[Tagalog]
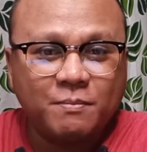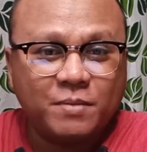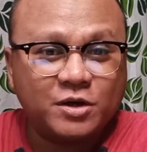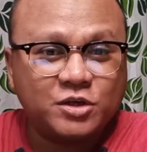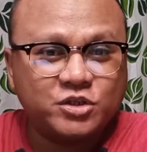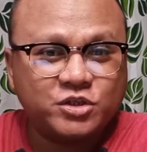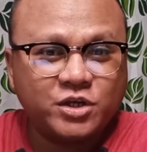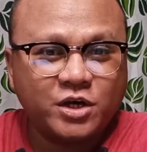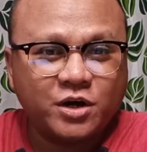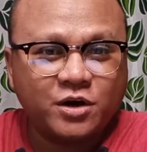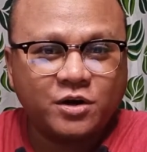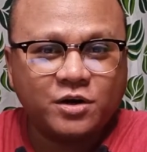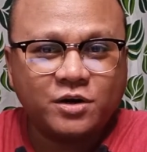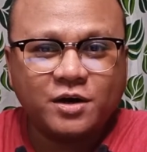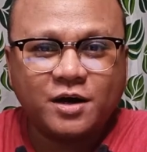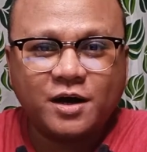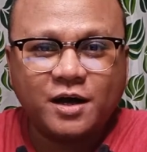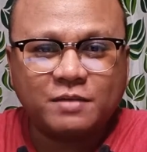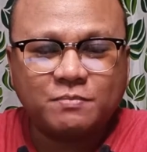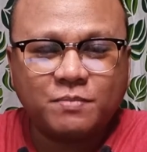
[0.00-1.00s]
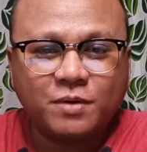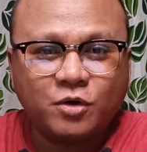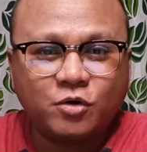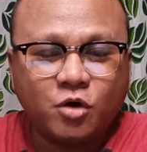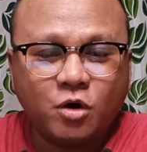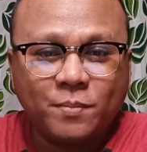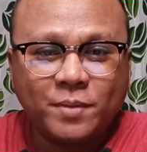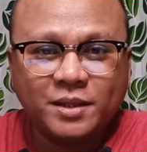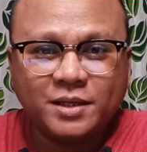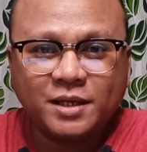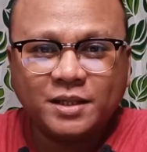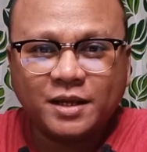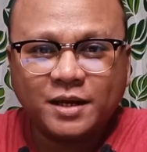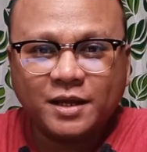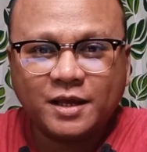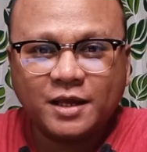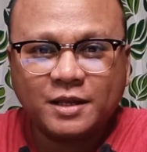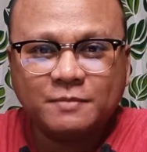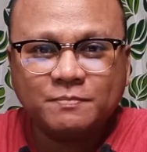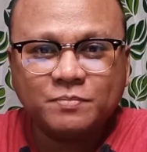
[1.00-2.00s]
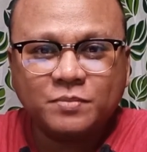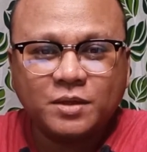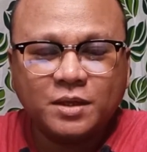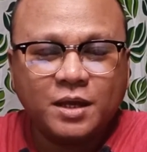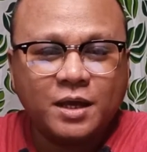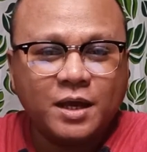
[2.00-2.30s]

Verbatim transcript: mag-share at mag-comment ka na rin.